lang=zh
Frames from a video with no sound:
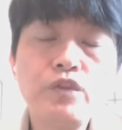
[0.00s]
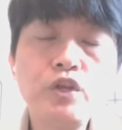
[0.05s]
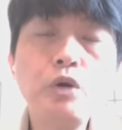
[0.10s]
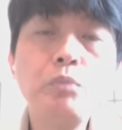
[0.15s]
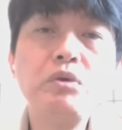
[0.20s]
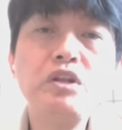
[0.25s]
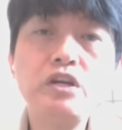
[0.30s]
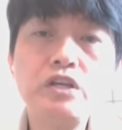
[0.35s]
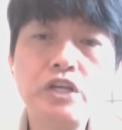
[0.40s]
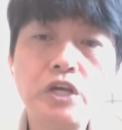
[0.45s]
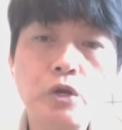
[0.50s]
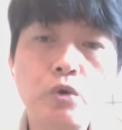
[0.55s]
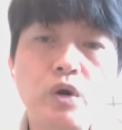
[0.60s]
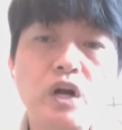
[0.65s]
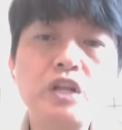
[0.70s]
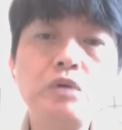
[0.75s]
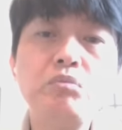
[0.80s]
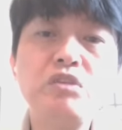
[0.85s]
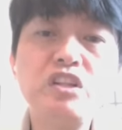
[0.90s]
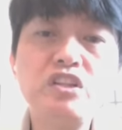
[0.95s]
你有没有那眼
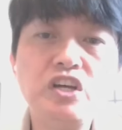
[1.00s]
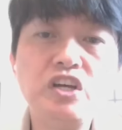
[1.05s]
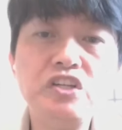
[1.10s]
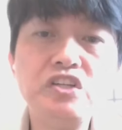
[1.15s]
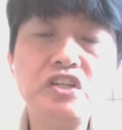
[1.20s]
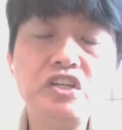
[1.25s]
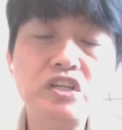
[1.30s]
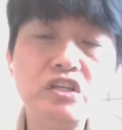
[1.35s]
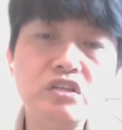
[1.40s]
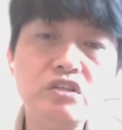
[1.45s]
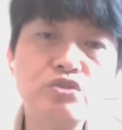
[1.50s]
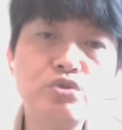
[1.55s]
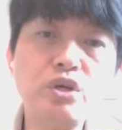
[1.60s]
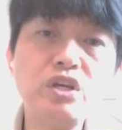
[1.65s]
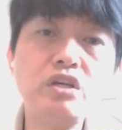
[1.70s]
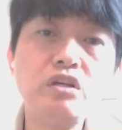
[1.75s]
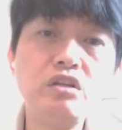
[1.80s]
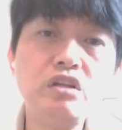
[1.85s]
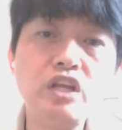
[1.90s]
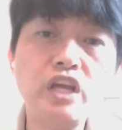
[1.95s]
光？你有没有那能力？
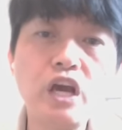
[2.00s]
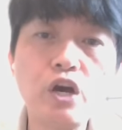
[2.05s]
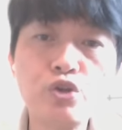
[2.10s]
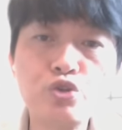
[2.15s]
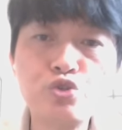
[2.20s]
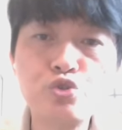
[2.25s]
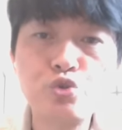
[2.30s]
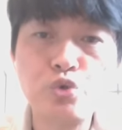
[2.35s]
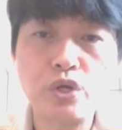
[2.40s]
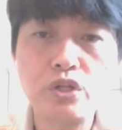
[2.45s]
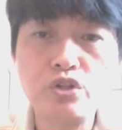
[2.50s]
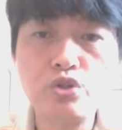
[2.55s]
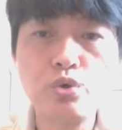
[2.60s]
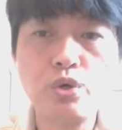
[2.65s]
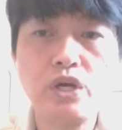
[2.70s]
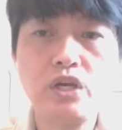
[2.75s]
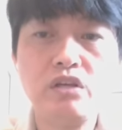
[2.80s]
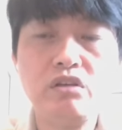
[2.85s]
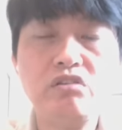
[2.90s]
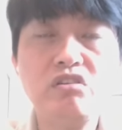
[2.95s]
所以你要选
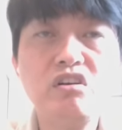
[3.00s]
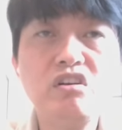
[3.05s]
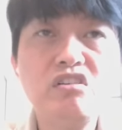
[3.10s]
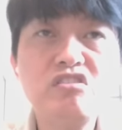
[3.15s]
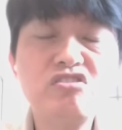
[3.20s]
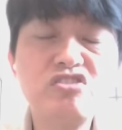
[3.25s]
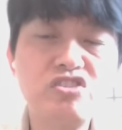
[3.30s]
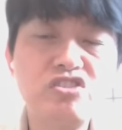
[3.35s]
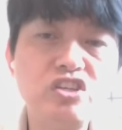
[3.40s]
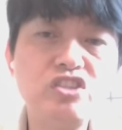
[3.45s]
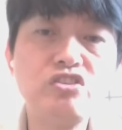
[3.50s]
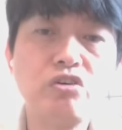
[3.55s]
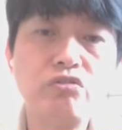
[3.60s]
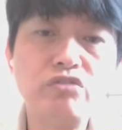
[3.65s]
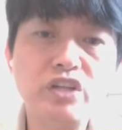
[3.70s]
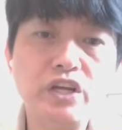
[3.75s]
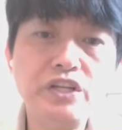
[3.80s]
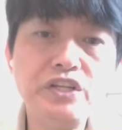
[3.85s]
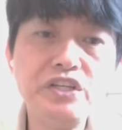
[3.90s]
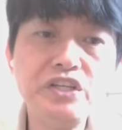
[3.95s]
对是一
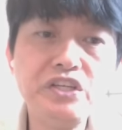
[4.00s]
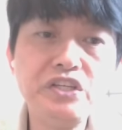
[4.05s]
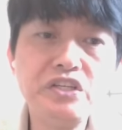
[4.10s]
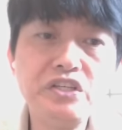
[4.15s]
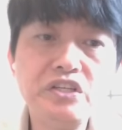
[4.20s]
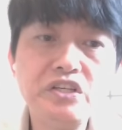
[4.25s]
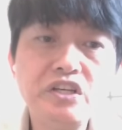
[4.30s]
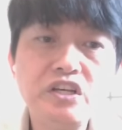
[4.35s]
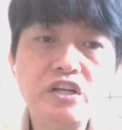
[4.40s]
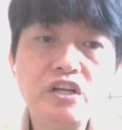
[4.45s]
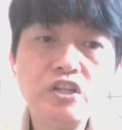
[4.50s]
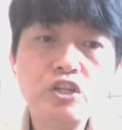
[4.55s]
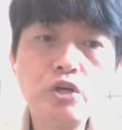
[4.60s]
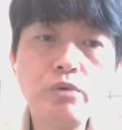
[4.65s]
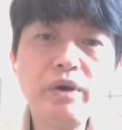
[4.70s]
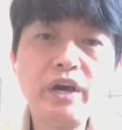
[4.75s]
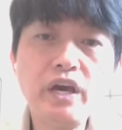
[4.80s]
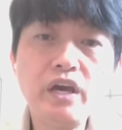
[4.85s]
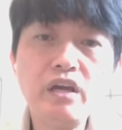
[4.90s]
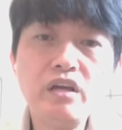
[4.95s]
种能力，
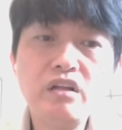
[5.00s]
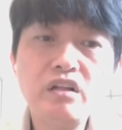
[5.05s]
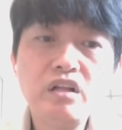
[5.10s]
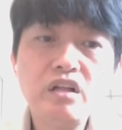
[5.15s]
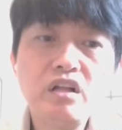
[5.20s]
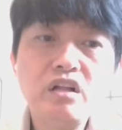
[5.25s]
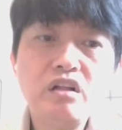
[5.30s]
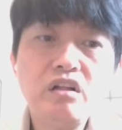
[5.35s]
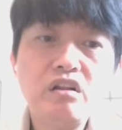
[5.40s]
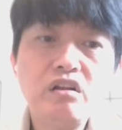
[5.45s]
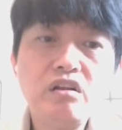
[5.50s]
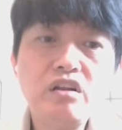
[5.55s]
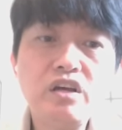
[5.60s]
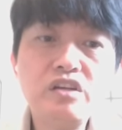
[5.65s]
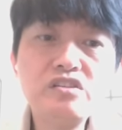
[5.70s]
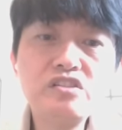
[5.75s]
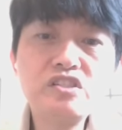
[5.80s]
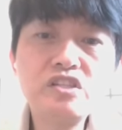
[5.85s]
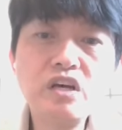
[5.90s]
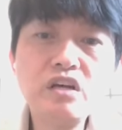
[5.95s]
对不对？
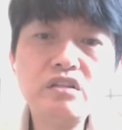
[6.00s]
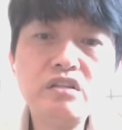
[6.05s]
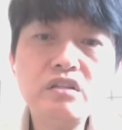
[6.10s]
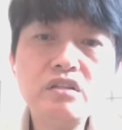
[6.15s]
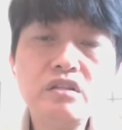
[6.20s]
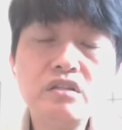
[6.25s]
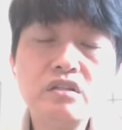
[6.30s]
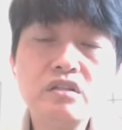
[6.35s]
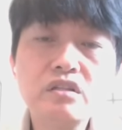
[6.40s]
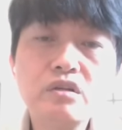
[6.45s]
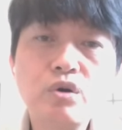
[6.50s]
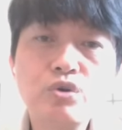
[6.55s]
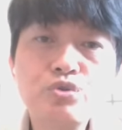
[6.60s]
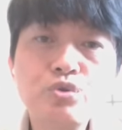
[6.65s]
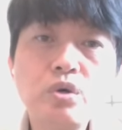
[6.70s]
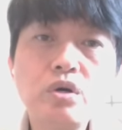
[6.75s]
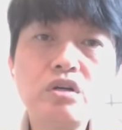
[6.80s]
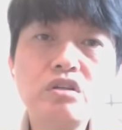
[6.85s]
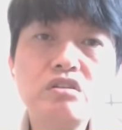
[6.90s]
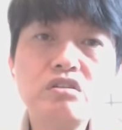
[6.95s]
人生，我
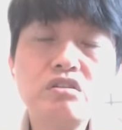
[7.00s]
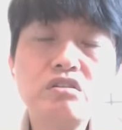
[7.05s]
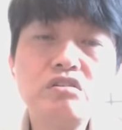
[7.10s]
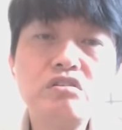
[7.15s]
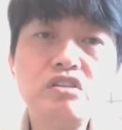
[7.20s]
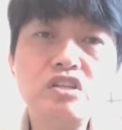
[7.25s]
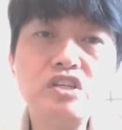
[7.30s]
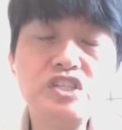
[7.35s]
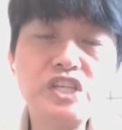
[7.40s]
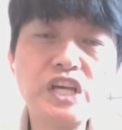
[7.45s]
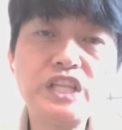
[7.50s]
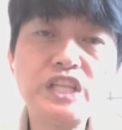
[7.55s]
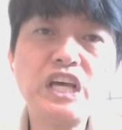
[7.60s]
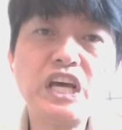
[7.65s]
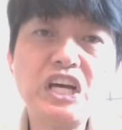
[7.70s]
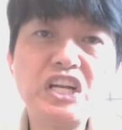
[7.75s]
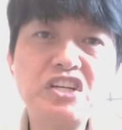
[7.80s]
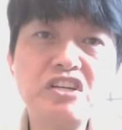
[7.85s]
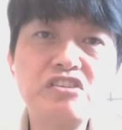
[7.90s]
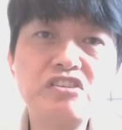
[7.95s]
说你现
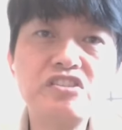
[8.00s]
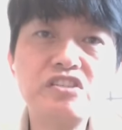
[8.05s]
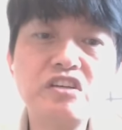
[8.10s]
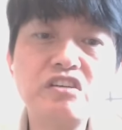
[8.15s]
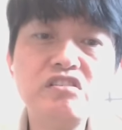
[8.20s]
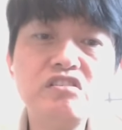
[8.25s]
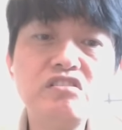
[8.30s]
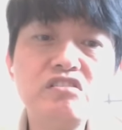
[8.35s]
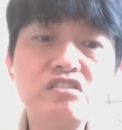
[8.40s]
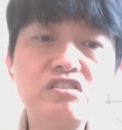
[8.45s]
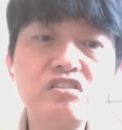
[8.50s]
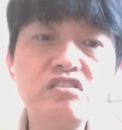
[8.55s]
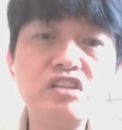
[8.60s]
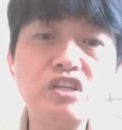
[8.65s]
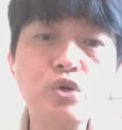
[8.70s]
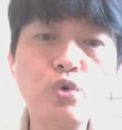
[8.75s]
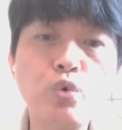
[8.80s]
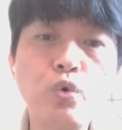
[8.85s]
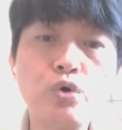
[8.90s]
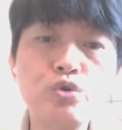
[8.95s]
在的人生是
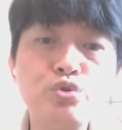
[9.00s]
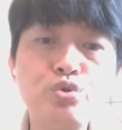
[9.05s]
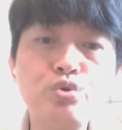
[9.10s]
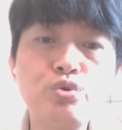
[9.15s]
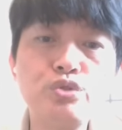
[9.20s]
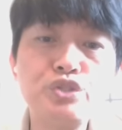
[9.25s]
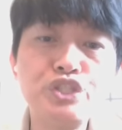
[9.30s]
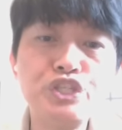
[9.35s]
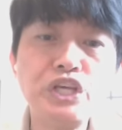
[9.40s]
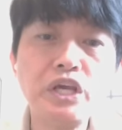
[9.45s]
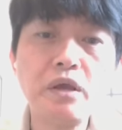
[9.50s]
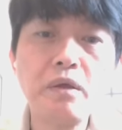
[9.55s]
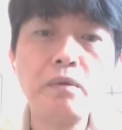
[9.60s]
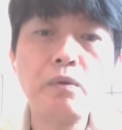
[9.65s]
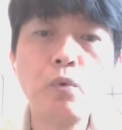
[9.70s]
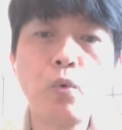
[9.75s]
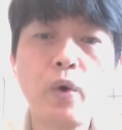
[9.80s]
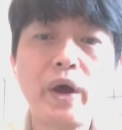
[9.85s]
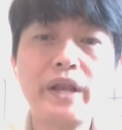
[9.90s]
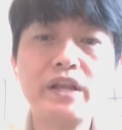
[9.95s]
你过去
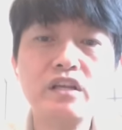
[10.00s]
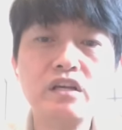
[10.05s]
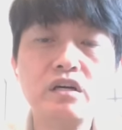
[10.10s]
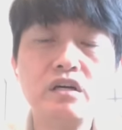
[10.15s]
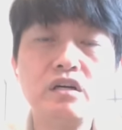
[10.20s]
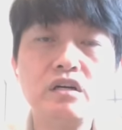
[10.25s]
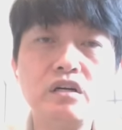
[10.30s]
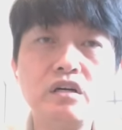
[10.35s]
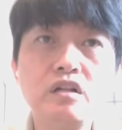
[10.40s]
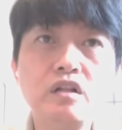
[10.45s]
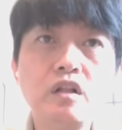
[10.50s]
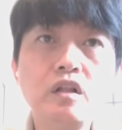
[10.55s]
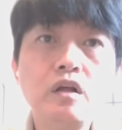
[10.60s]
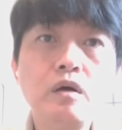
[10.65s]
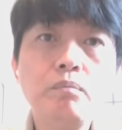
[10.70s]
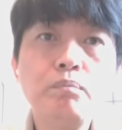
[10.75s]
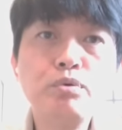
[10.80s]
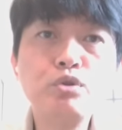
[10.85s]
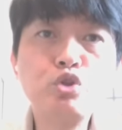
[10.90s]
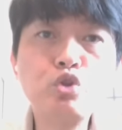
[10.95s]
千万个
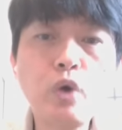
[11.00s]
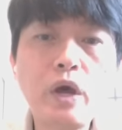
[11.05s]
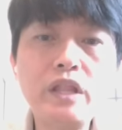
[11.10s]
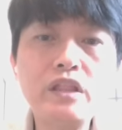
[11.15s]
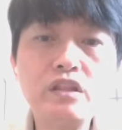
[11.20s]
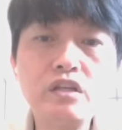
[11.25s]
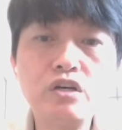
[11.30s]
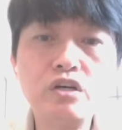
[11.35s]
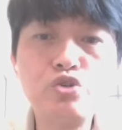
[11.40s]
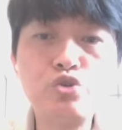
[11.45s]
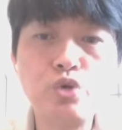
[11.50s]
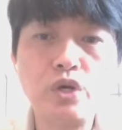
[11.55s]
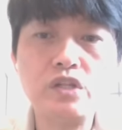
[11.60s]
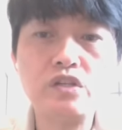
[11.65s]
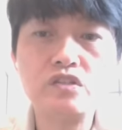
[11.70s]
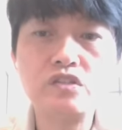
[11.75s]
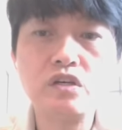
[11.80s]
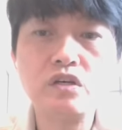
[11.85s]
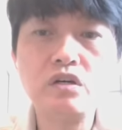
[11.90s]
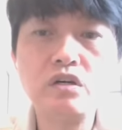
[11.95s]
不断的
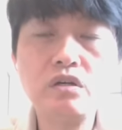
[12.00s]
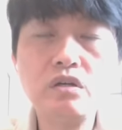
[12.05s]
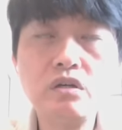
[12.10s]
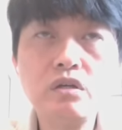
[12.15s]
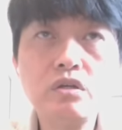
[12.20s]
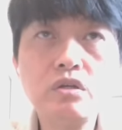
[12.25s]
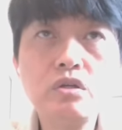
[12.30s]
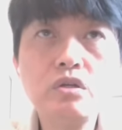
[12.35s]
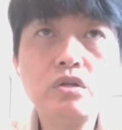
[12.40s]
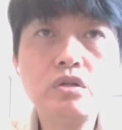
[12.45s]
选择